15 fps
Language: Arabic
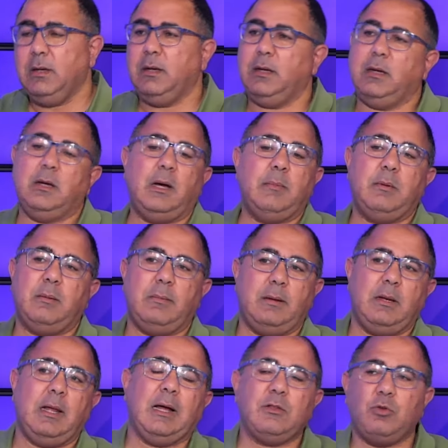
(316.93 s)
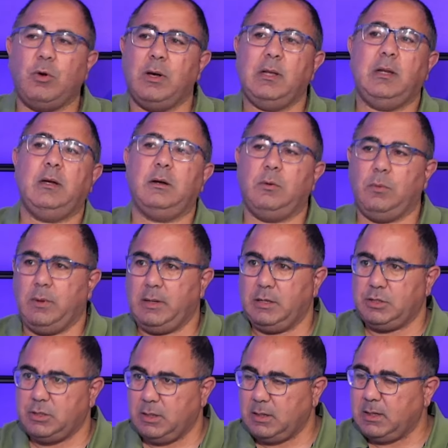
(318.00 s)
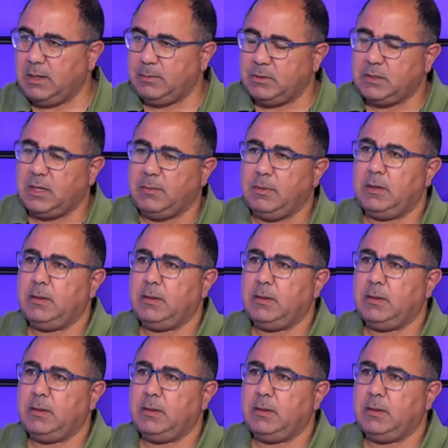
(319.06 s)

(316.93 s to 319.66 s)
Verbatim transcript: آه قبل اللي عنده قلق وهالاشياء كلها مستعمله